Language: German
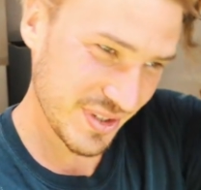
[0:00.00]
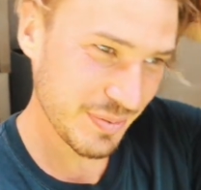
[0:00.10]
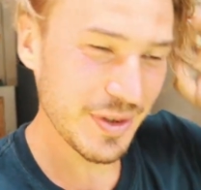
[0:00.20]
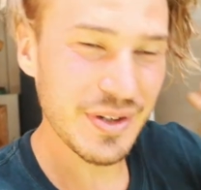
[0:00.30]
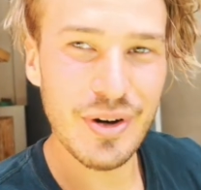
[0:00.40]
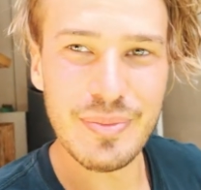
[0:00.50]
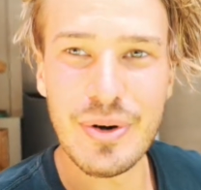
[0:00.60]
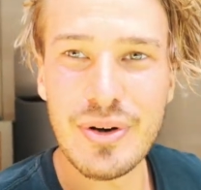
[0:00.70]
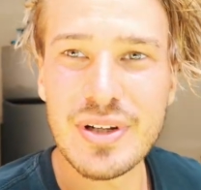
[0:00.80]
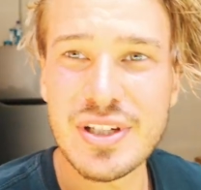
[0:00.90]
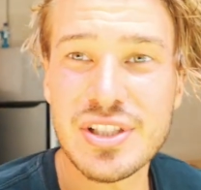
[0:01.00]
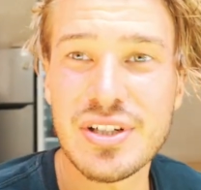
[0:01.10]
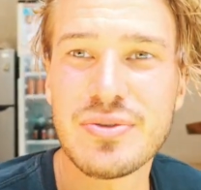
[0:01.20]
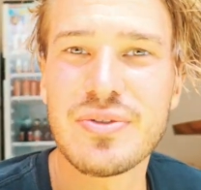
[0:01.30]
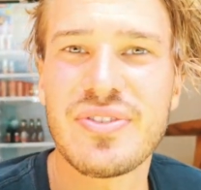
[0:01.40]
Ich bin heute Morgen nach
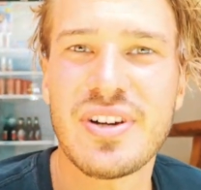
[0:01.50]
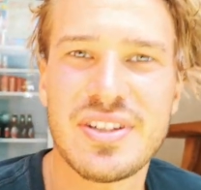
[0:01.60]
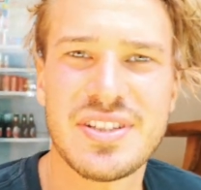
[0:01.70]
Canggu gefahren.